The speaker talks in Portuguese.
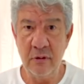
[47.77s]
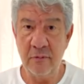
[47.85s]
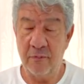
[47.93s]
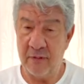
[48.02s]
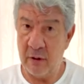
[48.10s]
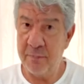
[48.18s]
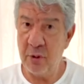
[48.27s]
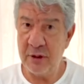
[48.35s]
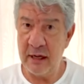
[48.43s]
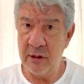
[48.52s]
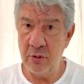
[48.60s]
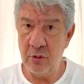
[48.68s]
Fala por
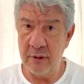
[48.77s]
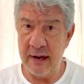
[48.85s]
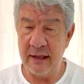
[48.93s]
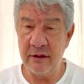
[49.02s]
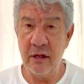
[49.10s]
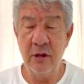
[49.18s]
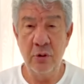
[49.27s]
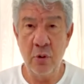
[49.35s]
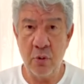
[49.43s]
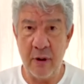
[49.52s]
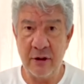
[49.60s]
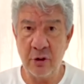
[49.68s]
que ele não conhece.
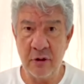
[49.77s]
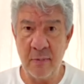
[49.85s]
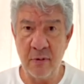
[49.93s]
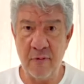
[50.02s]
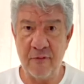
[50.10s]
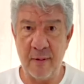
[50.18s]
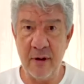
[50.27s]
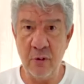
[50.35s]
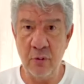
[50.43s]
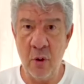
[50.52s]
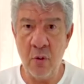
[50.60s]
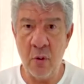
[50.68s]
Não conhece o time do Flamengo,
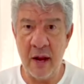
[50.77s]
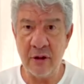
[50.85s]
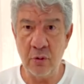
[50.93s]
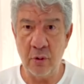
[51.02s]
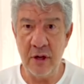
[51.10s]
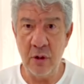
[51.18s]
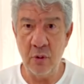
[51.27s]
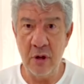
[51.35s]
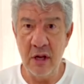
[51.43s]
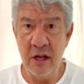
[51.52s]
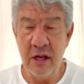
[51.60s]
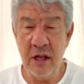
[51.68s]
não conhece o Rio.
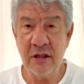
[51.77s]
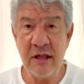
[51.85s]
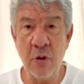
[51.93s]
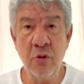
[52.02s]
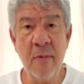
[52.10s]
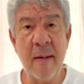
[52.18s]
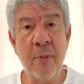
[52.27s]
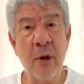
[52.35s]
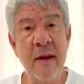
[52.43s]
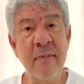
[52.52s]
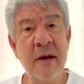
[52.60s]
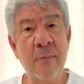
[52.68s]
E saiu numa
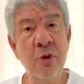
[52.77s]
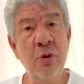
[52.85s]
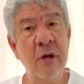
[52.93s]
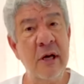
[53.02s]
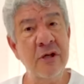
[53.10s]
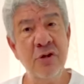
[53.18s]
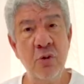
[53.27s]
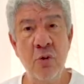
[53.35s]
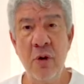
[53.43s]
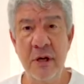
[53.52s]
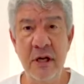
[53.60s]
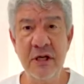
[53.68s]
polêmica muito grande do
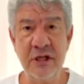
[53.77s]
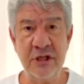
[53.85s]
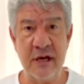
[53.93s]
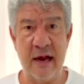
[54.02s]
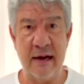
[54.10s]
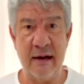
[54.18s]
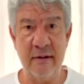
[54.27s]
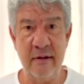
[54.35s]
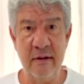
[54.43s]
Corinthians, cara.